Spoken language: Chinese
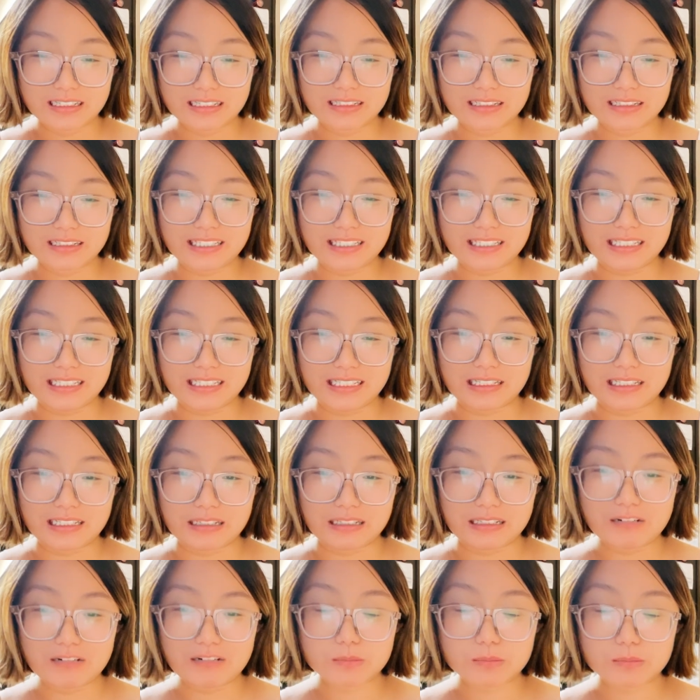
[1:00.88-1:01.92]
你
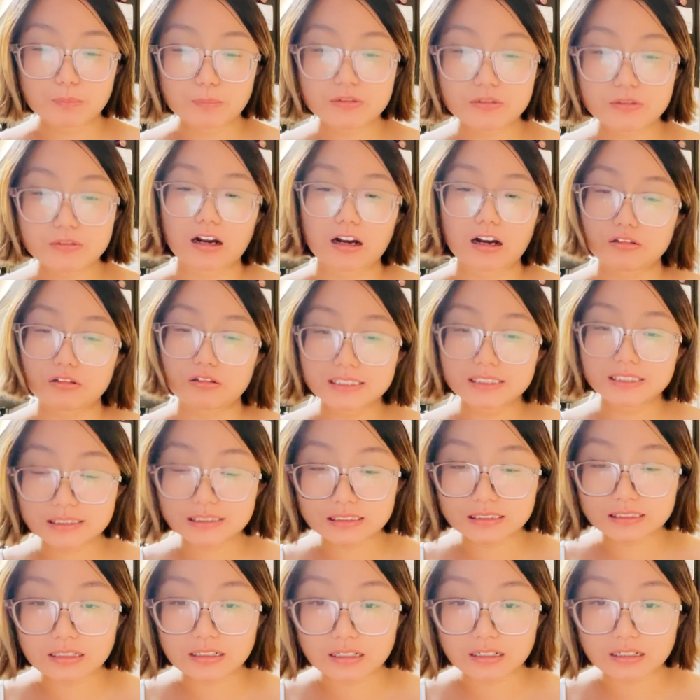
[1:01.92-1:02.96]
为什么不找俄罗斯
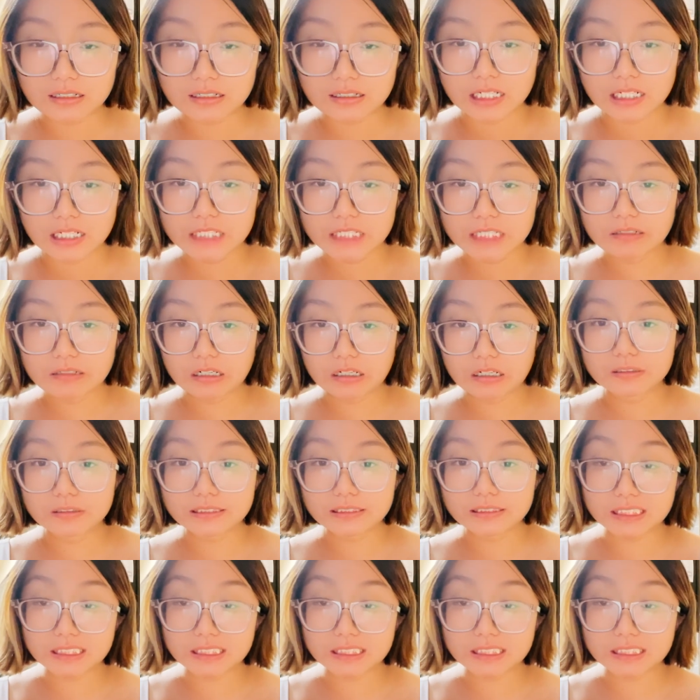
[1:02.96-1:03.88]
呢？因为俄罗斯